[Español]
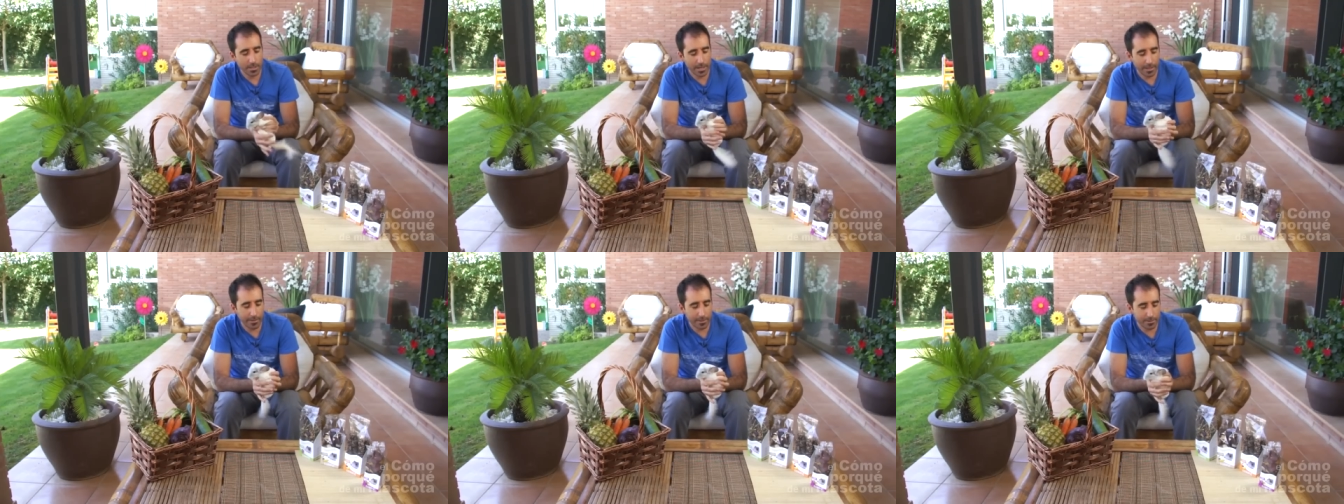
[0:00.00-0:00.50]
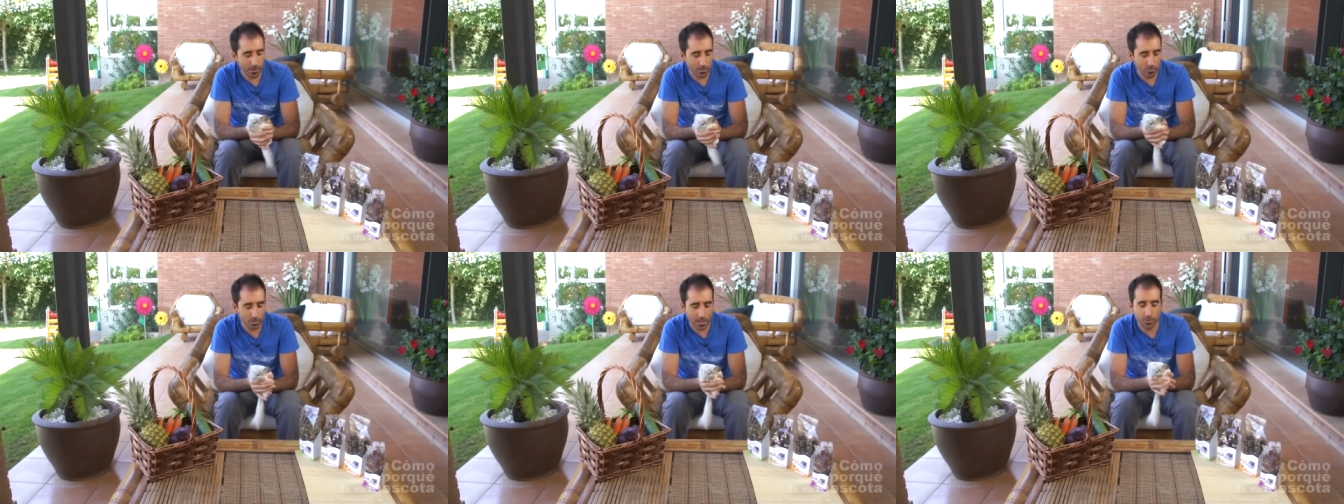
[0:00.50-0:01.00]
ingrediente
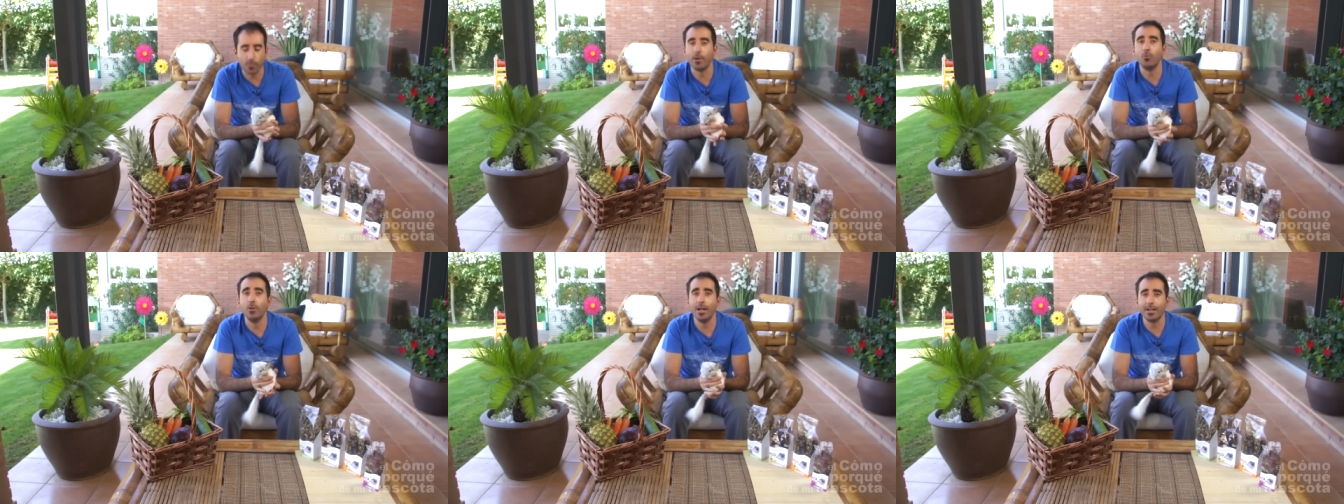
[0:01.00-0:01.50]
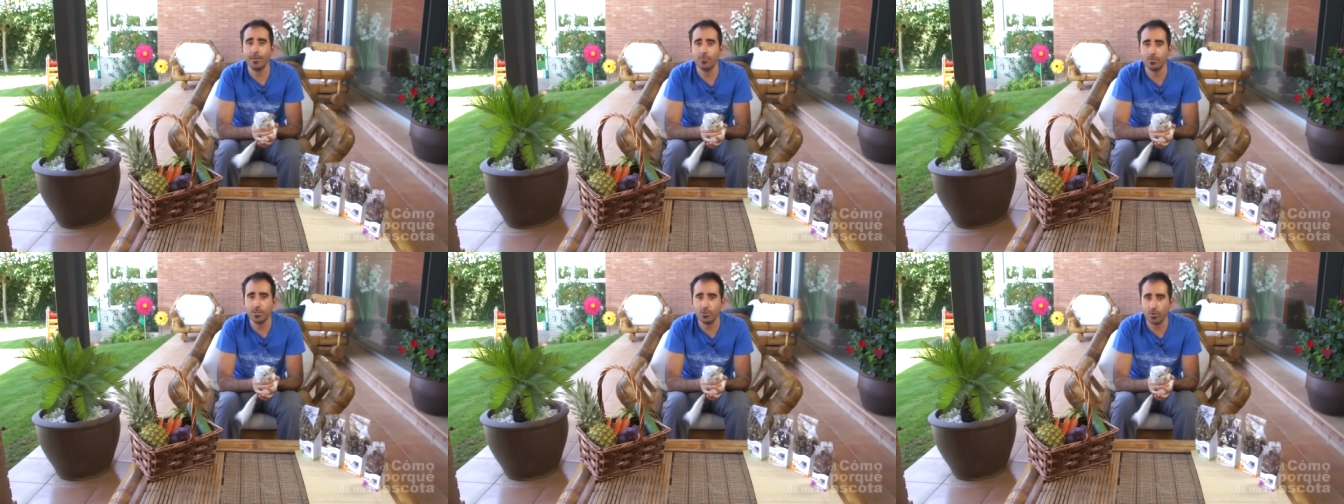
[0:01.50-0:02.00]
un tanto peculiar que
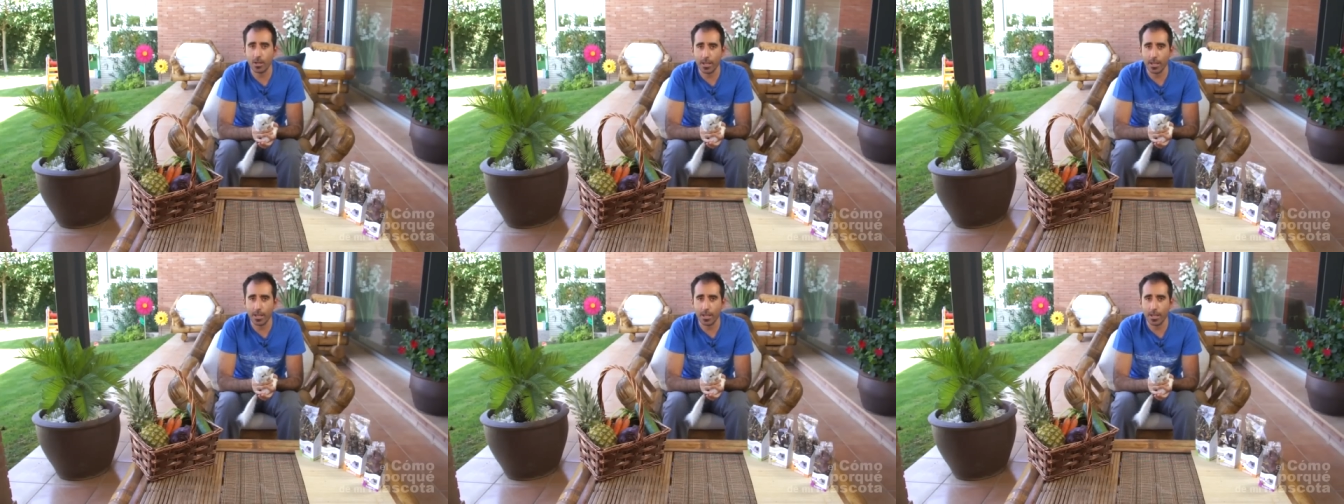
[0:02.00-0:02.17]
hemos visto